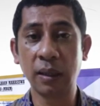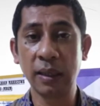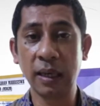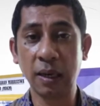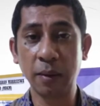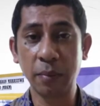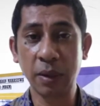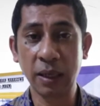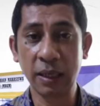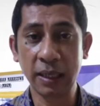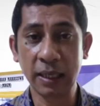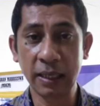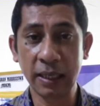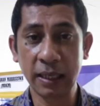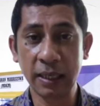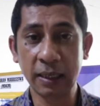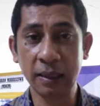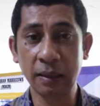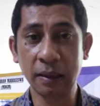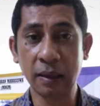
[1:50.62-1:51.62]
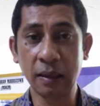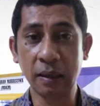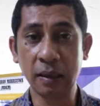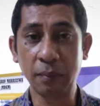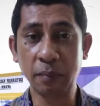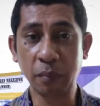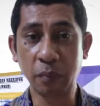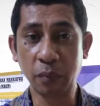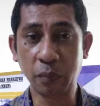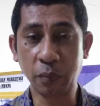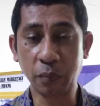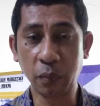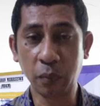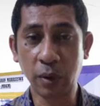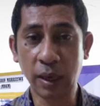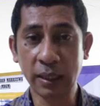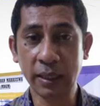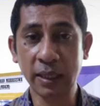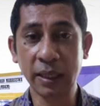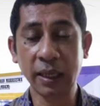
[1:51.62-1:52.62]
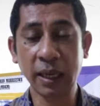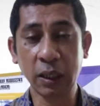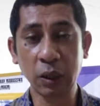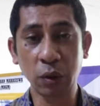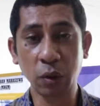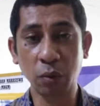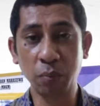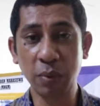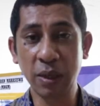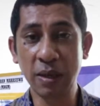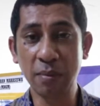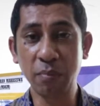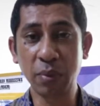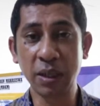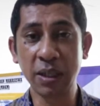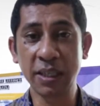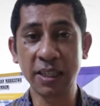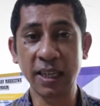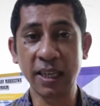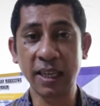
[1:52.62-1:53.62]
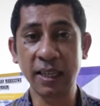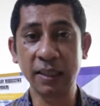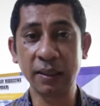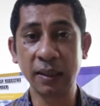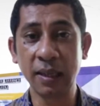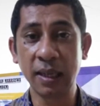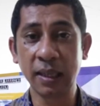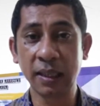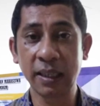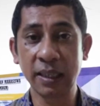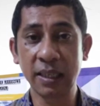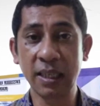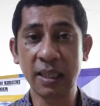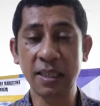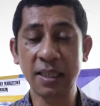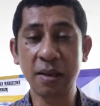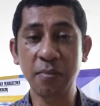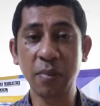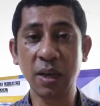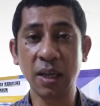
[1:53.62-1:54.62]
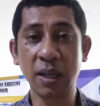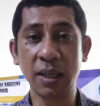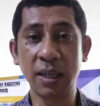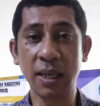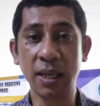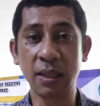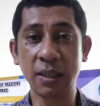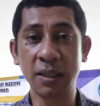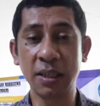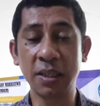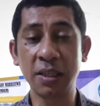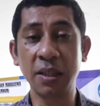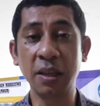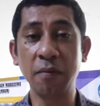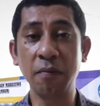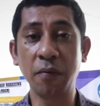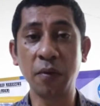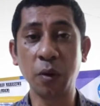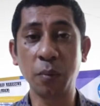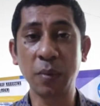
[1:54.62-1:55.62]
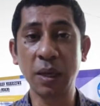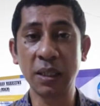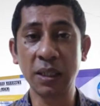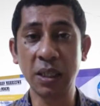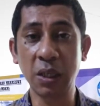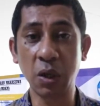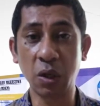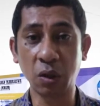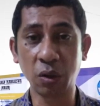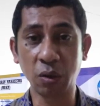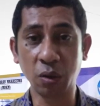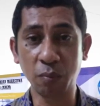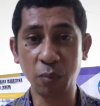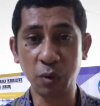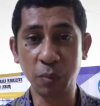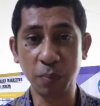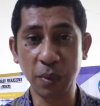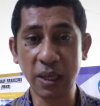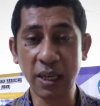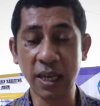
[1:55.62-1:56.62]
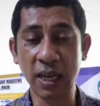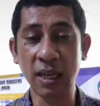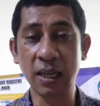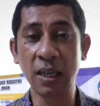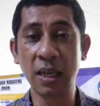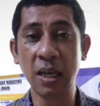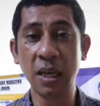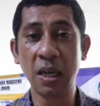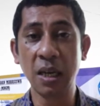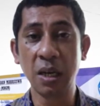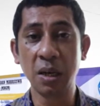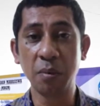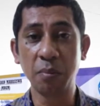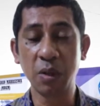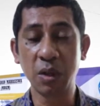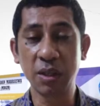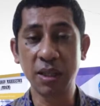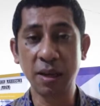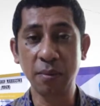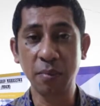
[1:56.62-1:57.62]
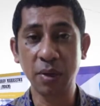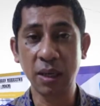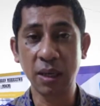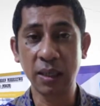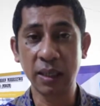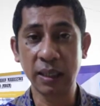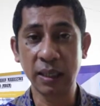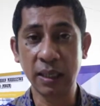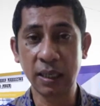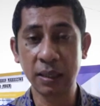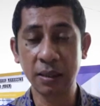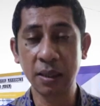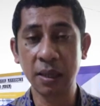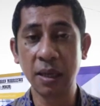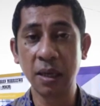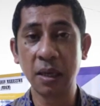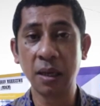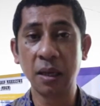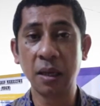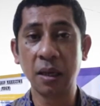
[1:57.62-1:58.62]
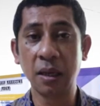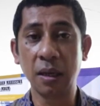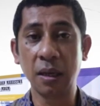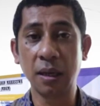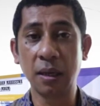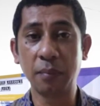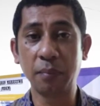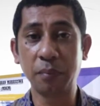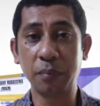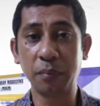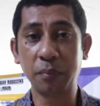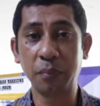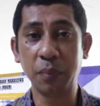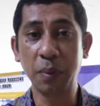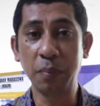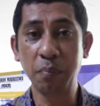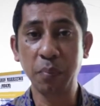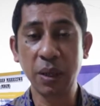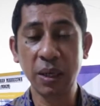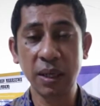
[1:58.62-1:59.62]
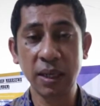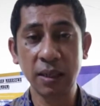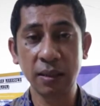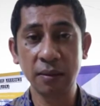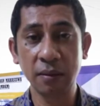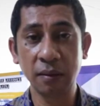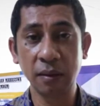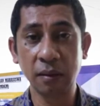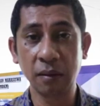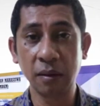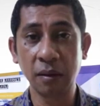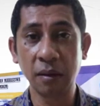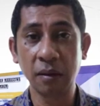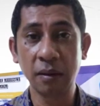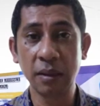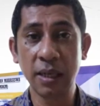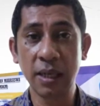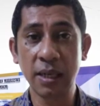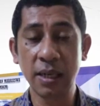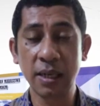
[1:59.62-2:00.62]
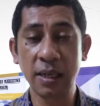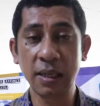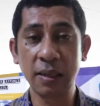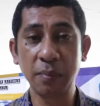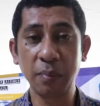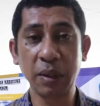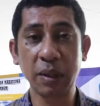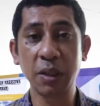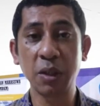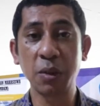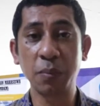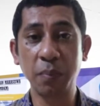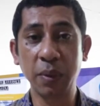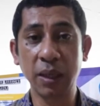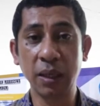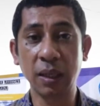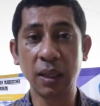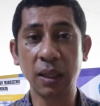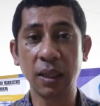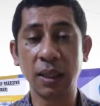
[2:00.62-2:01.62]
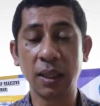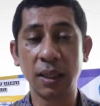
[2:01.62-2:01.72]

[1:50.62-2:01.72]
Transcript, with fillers: dalam hal ini uh, Wakil Rektor Bidang Perencanaan Kerjasama dan Sistem Informasi Dr. Muspida bersama dengan uh, pimpinan dari PT Spil,